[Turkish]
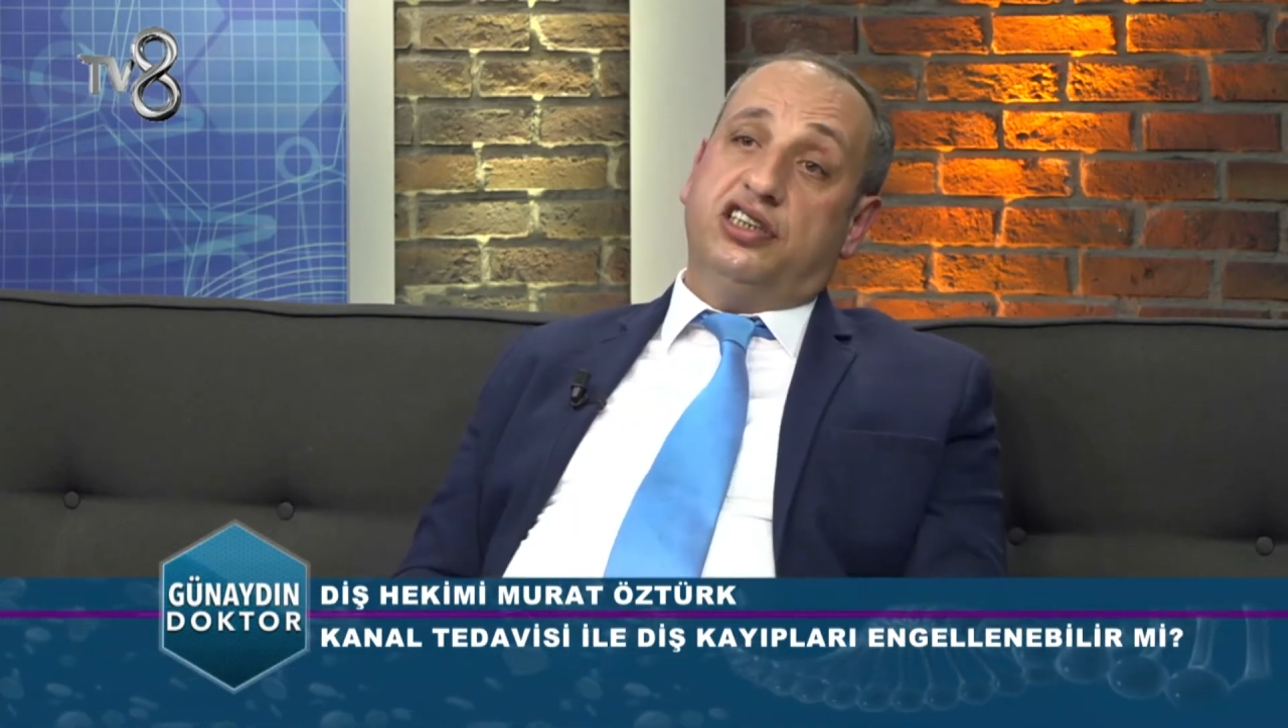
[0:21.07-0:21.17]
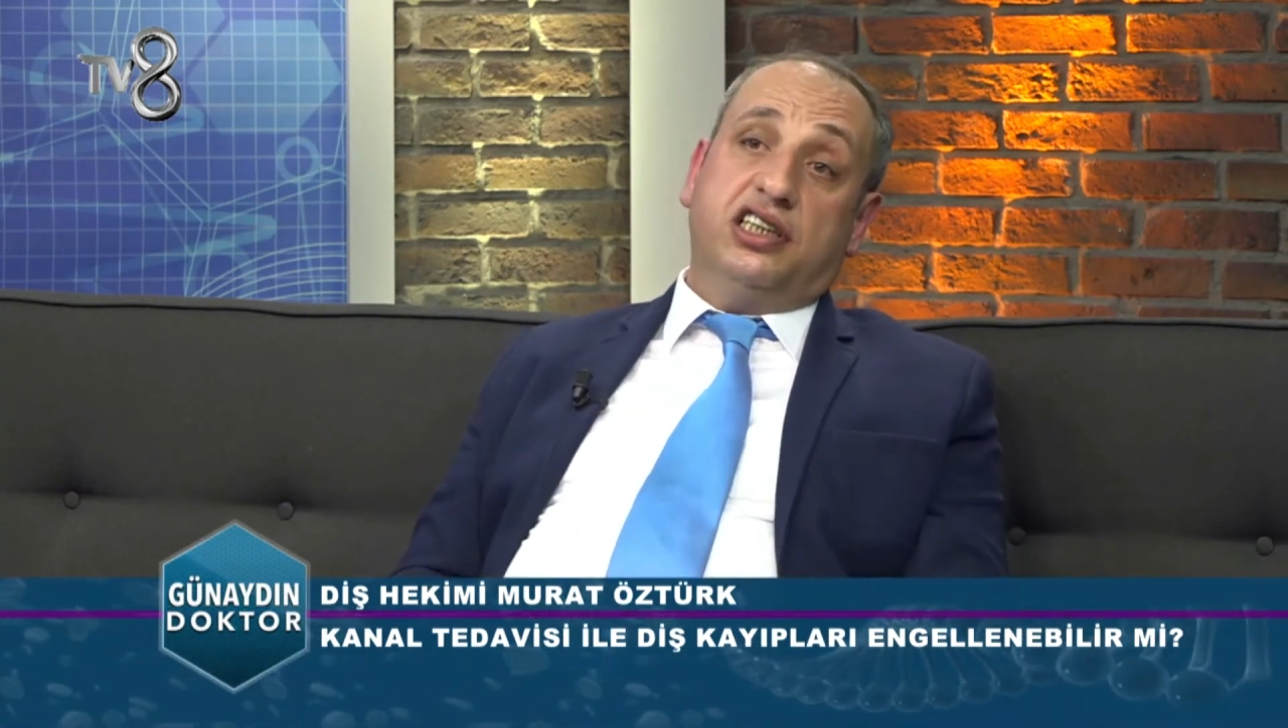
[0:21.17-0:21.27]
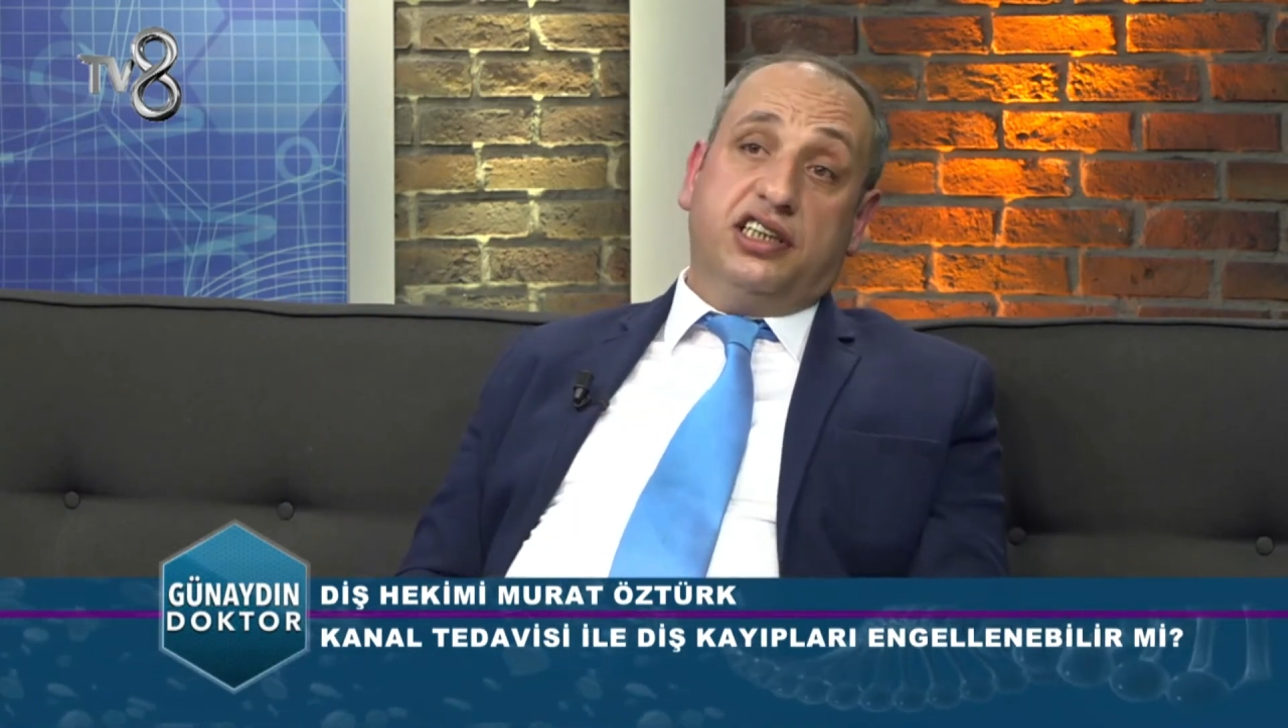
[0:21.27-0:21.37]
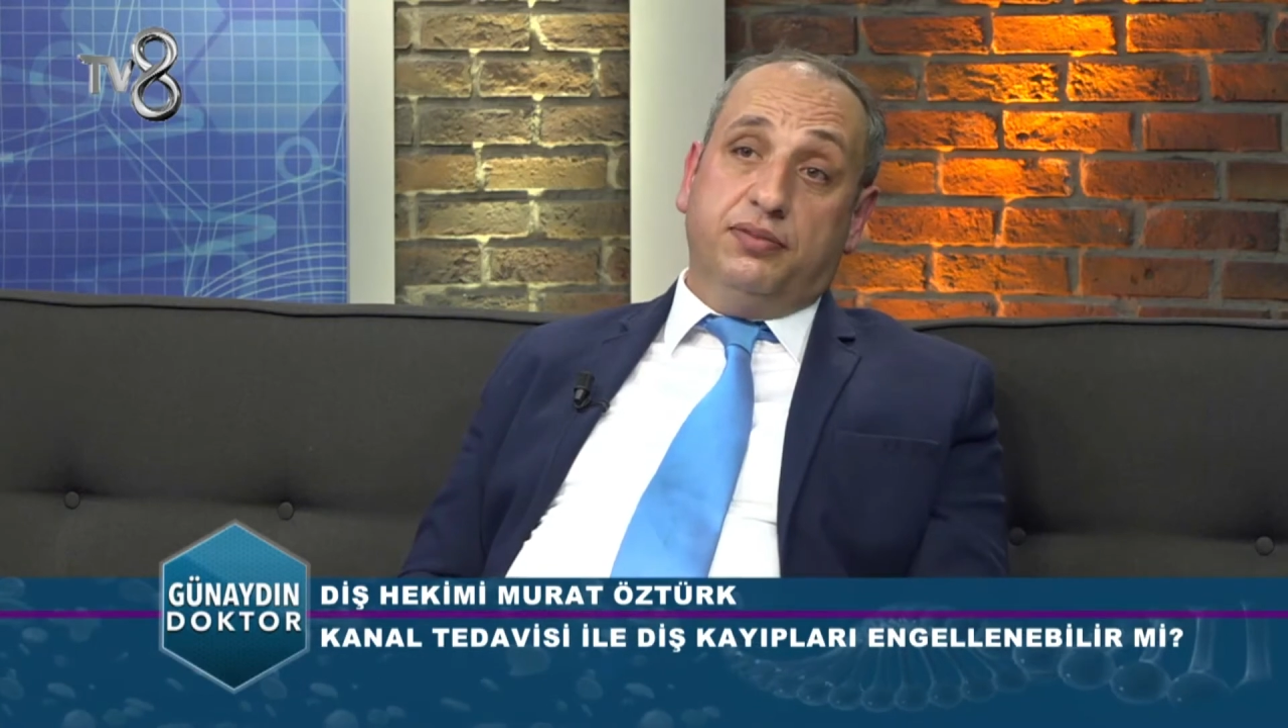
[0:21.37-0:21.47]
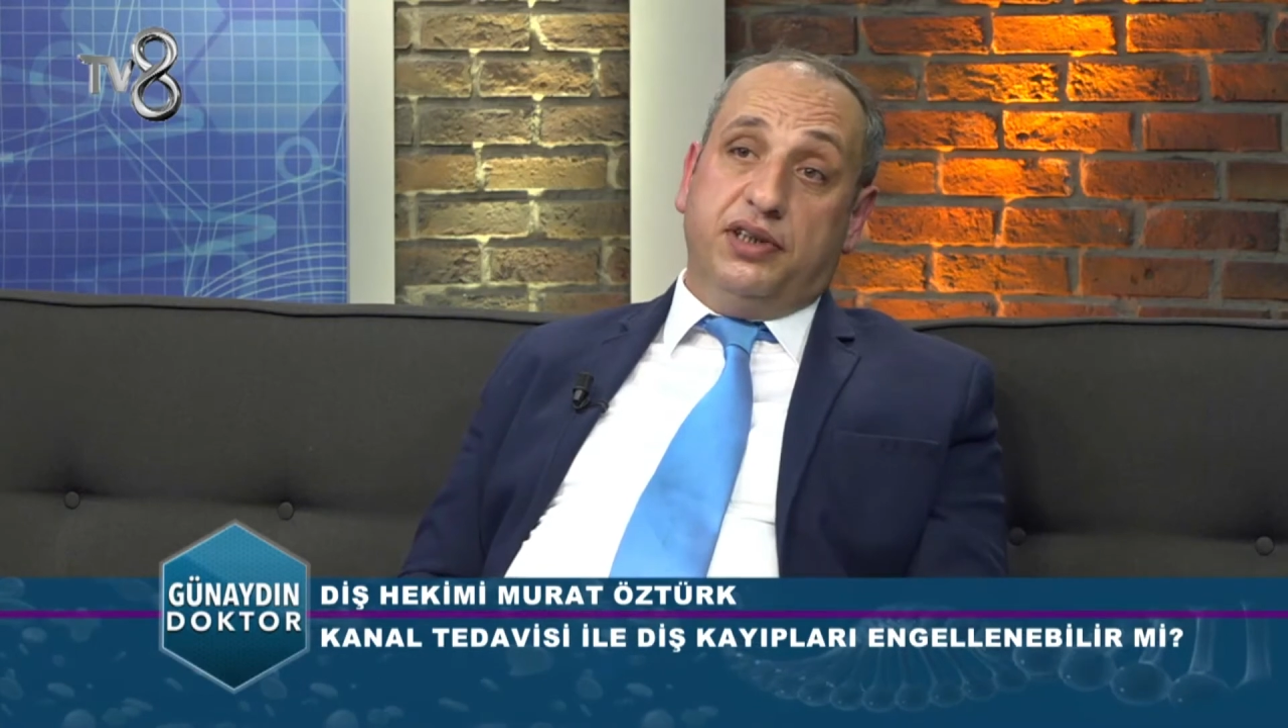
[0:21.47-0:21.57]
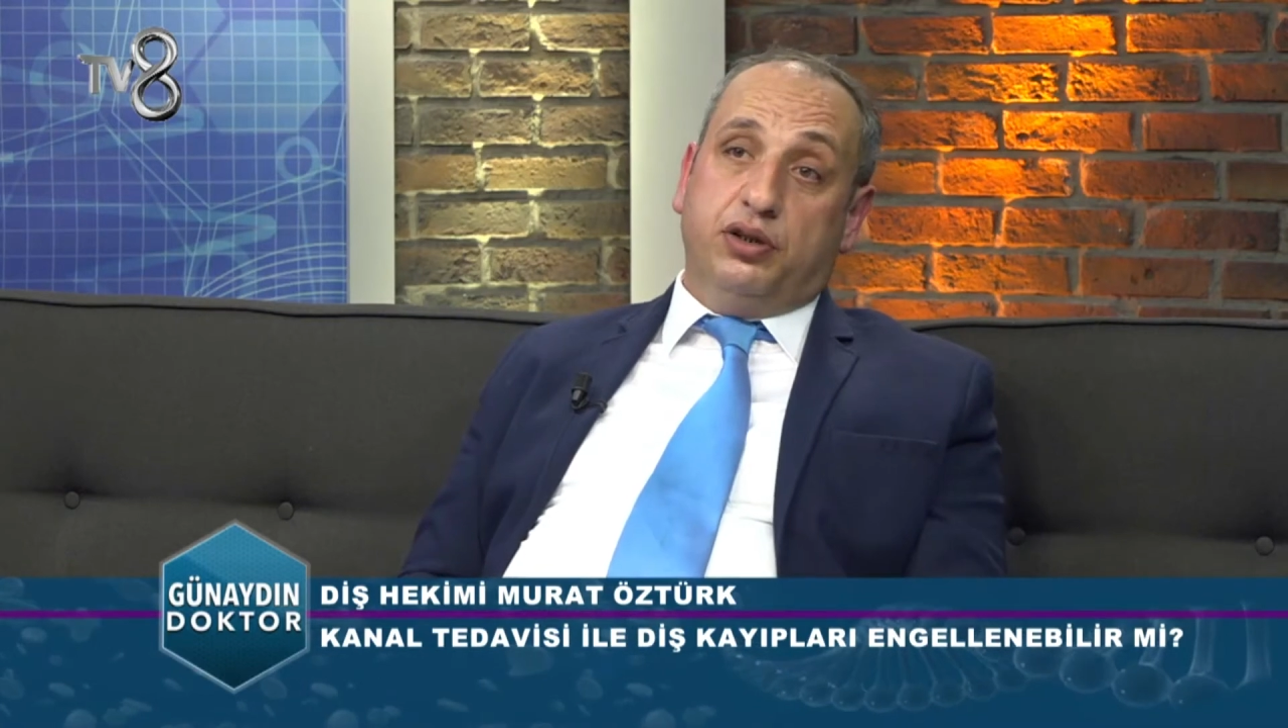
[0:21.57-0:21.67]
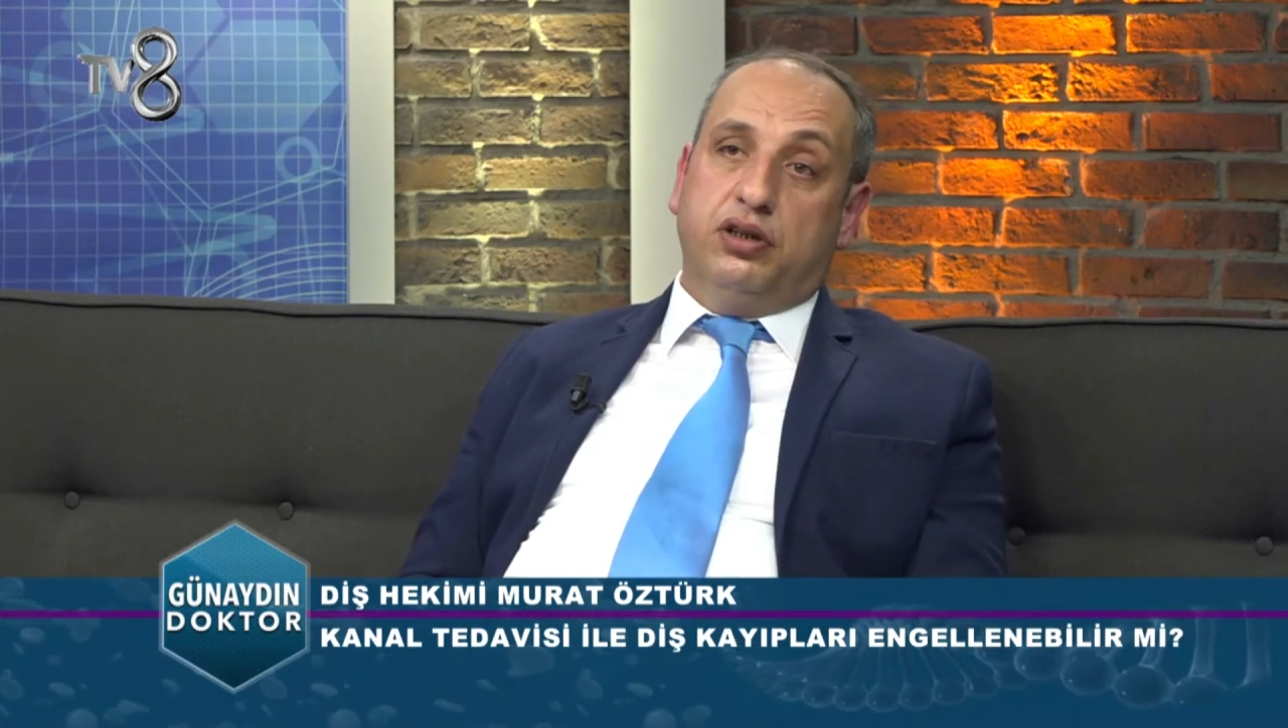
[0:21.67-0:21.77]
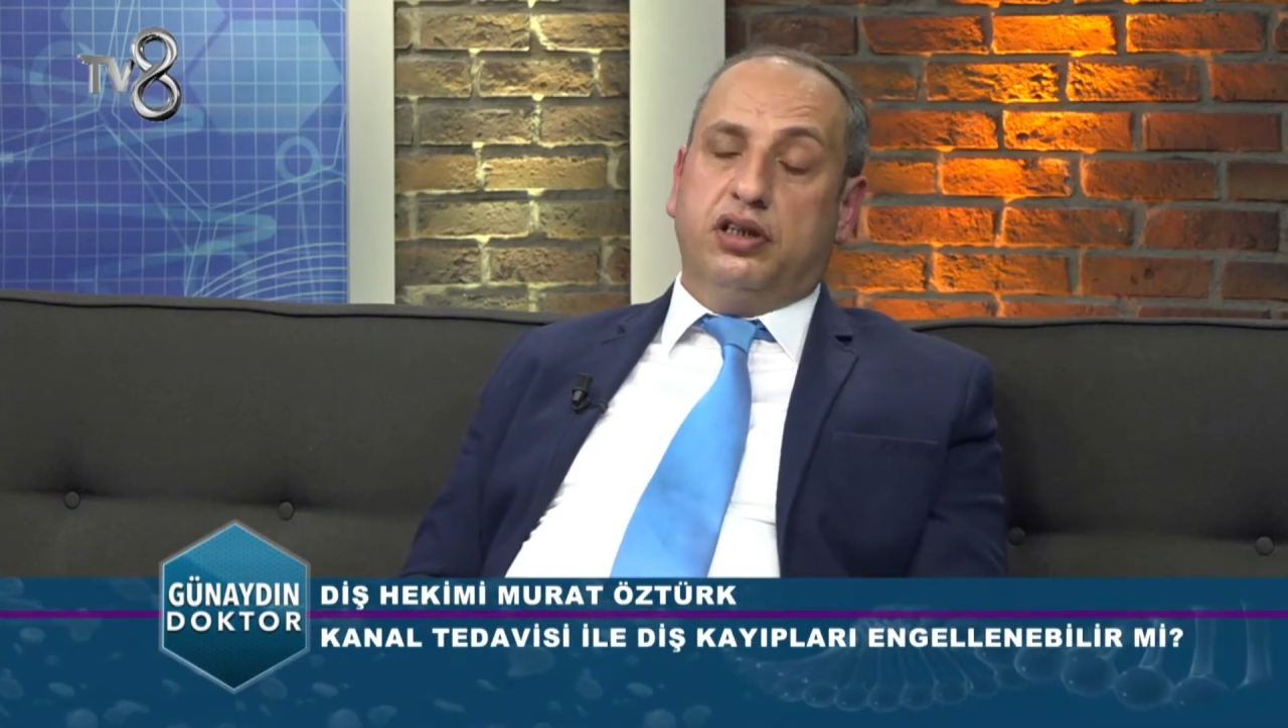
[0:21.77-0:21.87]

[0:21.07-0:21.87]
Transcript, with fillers: diş hekimleri